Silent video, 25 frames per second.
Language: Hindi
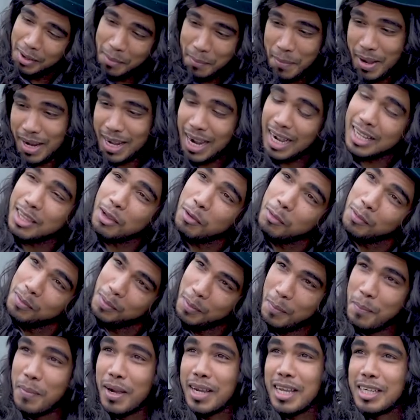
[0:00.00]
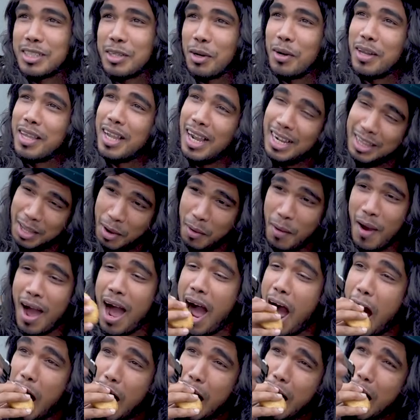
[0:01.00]
मैं खाता हूँ मैं कचौड़ी खाता
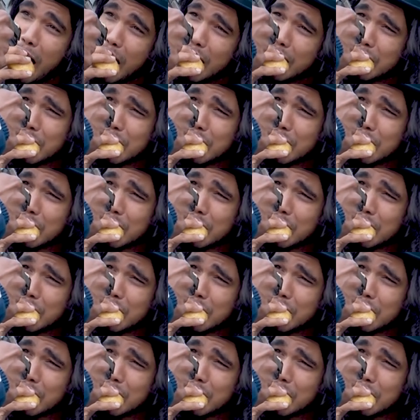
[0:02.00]
हूँ